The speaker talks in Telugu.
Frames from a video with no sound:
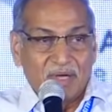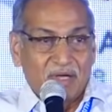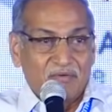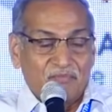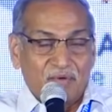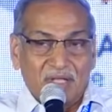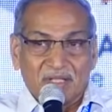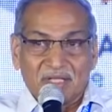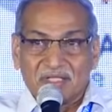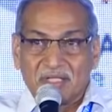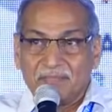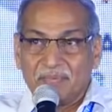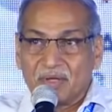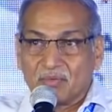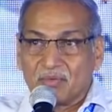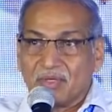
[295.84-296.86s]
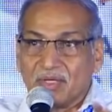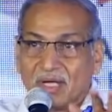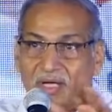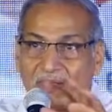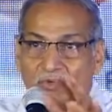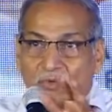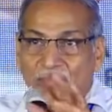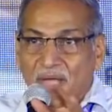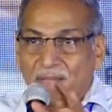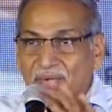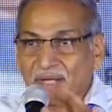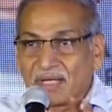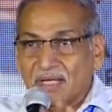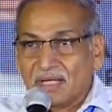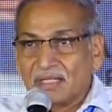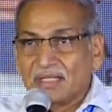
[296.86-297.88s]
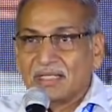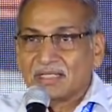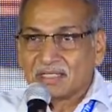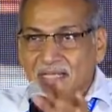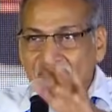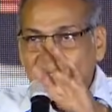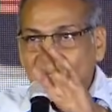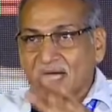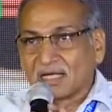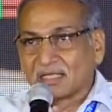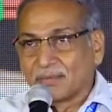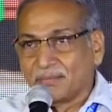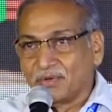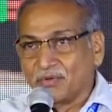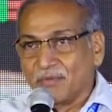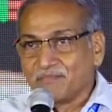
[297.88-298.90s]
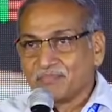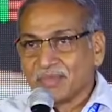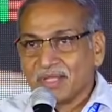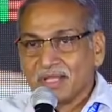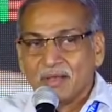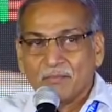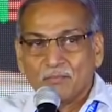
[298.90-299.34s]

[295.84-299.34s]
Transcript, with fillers: అప్పుడు మా ఫాదర్ చెప్పారు నువ్వు భయపడక్కర్లేదు ఈసారి జాగ్రత్త పడు